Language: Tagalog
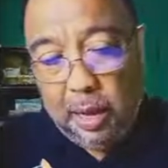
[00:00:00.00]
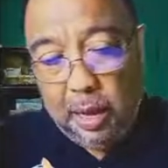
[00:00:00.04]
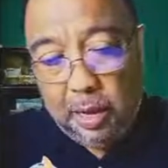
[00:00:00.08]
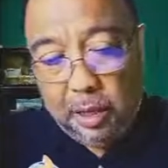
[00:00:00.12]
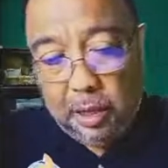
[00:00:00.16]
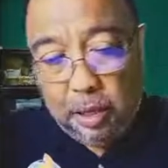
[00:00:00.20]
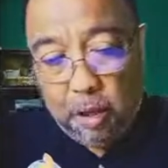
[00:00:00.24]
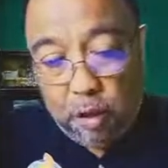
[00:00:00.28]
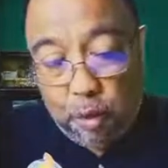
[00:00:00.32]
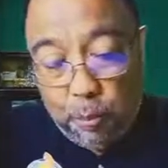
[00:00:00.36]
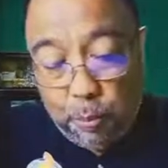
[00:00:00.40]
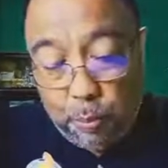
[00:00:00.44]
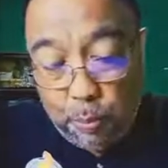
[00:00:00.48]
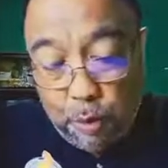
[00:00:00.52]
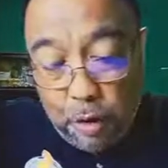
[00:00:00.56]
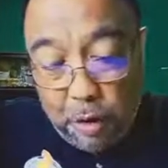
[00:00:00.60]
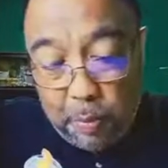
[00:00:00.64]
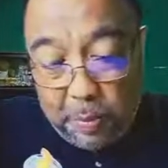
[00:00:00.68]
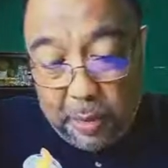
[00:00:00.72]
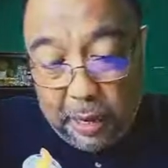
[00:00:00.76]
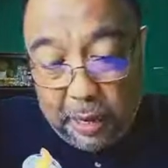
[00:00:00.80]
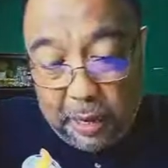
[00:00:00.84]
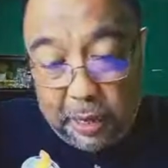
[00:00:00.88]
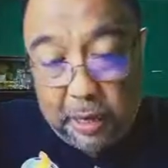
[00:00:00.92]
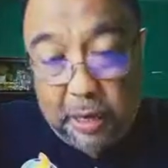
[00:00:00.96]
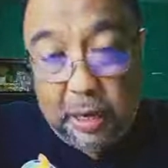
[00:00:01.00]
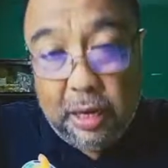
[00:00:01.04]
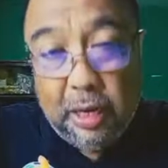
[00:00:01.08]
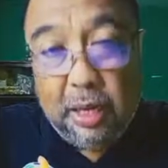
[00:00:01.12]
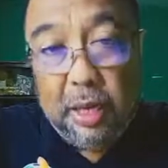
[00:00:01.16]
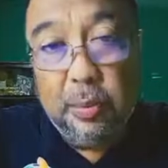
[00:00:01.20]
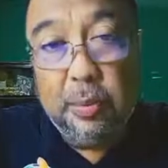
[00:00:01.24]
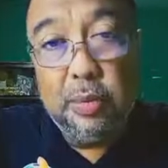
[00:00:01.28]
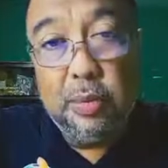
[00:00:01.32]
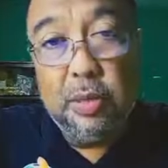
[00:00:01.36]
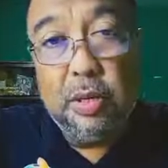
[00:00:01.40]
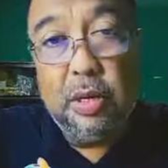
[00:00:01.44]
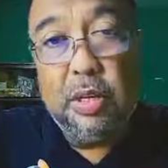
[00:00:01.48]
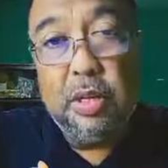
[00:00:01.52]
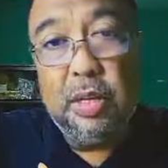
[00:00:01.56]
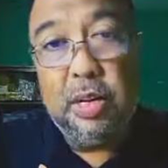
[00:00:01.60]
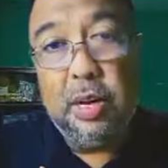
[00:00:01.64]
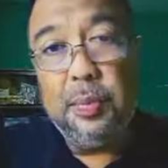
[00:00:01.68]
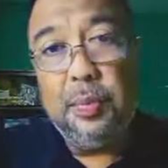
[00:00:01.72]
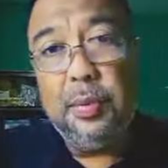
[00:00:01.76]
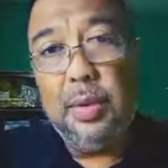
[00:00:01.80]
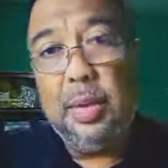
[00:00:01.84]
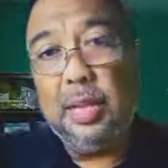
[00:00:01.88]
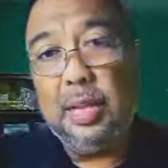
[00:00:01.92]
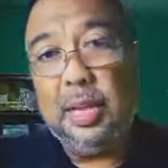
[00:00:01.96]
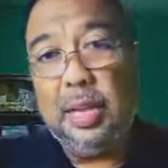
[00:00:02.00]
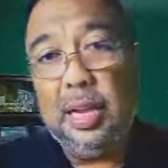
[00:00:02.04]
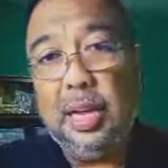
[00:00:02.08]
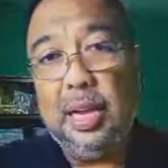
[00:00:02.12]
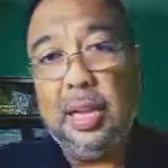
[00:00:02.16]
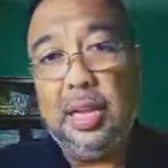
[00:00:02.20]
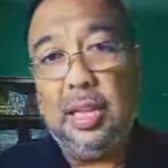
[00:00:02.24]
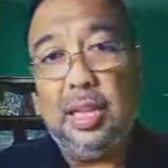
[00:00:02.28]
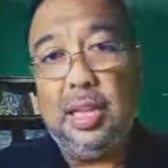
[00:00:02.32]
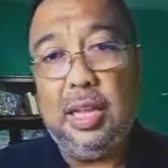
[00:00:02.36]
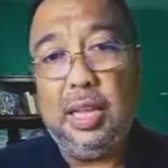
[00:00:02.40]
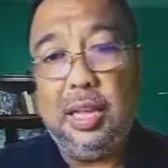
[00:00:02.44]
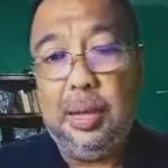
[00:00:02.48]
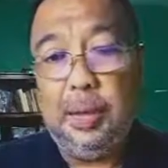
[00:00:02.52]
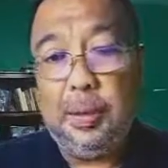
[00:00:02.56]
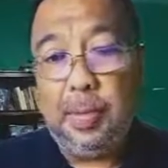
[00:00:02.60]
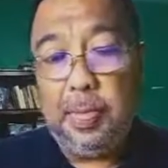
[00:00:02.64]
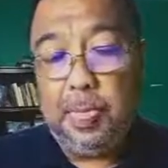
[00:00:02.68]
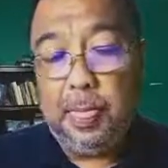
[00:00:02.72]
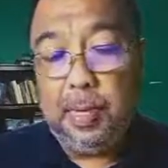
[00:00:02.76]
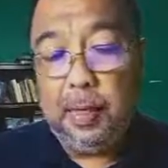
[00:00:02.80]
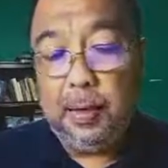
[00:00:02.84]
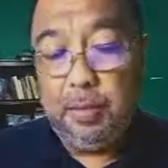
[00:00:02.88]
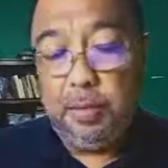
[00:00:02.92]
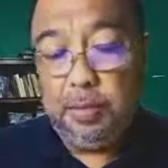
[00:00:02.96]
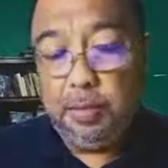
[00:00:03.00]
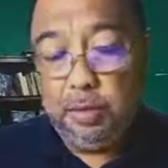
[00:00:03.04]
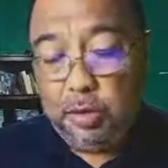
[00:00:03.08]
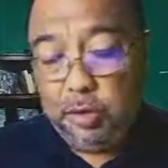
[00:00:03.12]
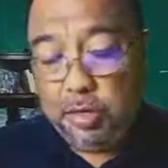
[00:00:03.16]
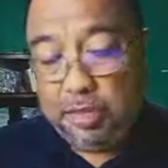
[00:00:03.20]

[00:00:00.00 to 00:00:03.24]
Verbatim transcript: At ito po ay makikita po sa chapter 30,